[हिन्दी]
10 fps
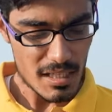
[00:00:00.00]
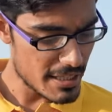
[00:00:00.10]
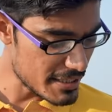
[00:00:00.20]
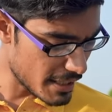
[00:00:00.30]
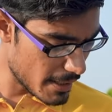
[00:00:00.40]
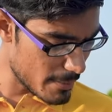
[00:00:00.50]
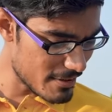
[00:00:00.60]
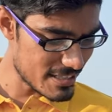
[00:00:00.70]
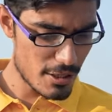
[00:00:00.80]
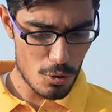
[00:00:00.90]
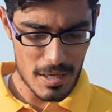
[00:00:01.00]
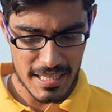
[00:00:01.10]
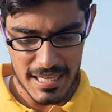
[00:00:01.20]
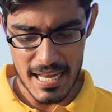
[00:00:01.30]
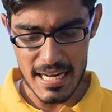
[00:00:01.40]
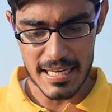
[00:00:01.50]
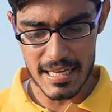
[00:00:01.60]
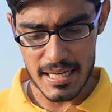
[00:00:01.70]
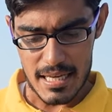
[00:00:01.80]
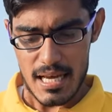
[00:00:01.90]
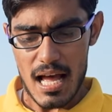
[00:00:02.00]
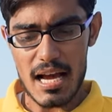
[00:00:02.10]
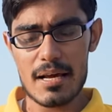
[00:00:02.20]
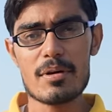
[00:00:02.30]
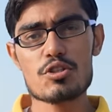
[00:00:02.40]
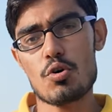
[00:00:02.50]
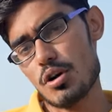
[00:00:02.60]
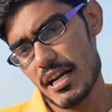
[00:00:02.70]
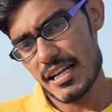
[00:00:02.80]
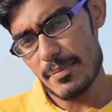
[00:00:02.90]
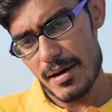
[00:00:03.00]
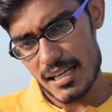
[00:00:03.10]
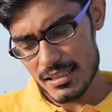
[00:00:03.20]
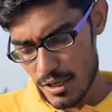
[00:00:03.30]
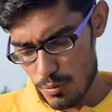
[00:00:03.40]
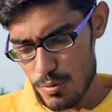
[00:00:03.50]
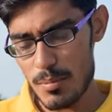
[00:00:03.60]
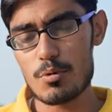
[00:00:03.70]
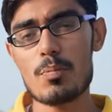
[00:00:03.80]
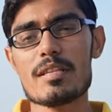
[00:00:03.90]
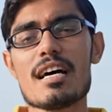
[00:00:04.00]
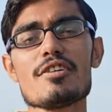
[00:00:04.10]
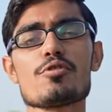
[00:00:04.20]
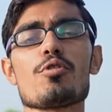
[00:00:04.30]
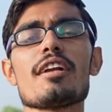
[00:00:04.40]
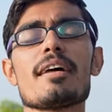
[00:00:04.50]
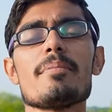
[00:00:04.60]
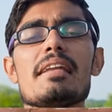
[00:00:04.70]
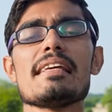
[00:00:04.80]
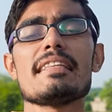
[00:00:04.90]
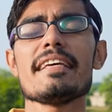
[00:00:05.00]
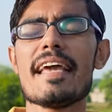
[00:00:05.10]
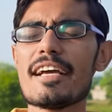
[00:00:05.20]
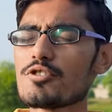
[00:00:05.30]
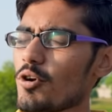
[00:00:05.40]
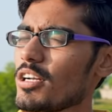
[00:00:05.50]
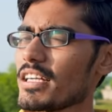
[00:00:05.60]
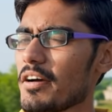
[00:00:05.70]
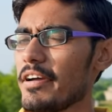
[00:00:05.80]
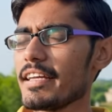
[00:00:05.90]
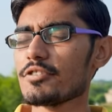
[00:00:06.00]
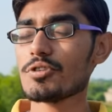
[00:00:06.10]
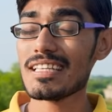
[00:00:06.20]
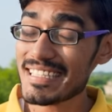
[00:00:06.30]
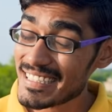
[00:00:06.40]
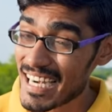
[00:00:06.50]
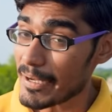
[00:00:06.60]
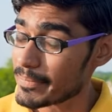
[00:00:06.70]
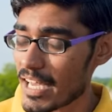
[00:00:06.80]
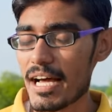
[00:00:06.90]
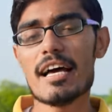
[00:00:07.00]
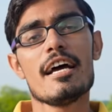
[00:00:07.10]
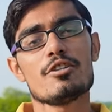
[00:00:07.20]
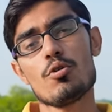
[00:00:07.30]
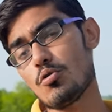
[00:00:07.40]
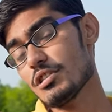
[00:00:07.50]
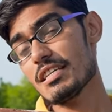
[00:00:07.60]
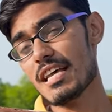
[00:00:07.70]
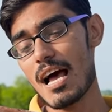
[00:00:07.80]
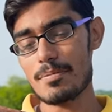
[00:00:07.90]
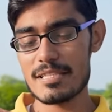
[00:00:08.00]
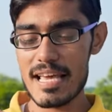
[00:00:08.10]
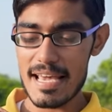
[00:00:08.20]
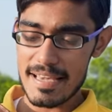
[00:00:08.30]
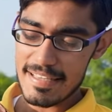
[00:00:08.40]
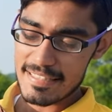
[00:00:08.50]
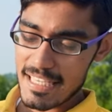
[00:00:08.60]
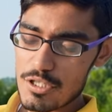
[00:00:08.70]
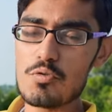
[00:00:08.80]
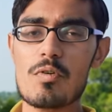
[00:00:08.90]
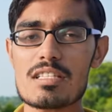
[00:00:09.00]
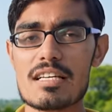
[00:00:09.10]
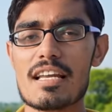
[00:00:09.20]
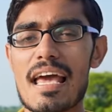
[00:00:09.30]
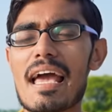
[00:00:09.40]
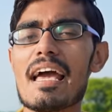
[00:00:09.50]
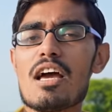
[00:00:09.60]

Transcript: ये ट्रे भी वैसे लोहे की है लेकिन अगर मैं चॉकलेट की बात करूं हमको 50 चॉकलेट हमने ली थी एक चॉकलेट का वेट 130 ग्राम था तो उस हिसाब से इसका जो वज़न है